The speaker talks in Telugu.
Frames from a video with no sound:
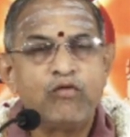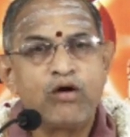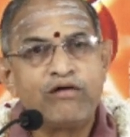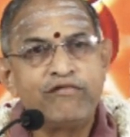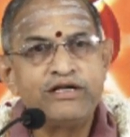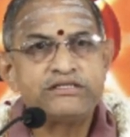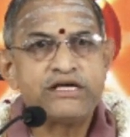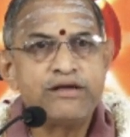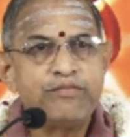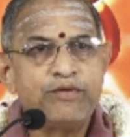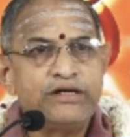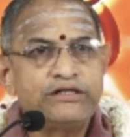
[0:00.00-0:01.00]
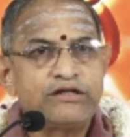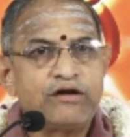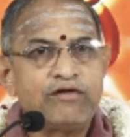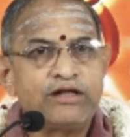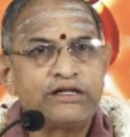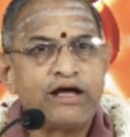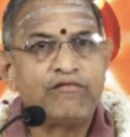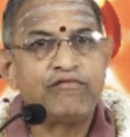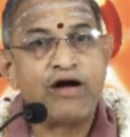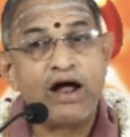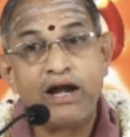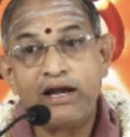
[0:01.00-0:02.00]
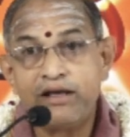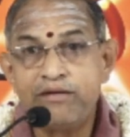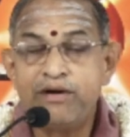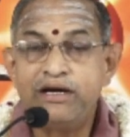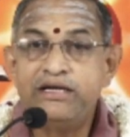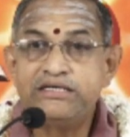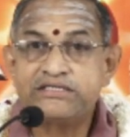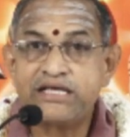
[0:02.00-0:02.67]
ఒక వయసు అయిపోయిన తర్వాత వాళ్ళకి మళ్ళీ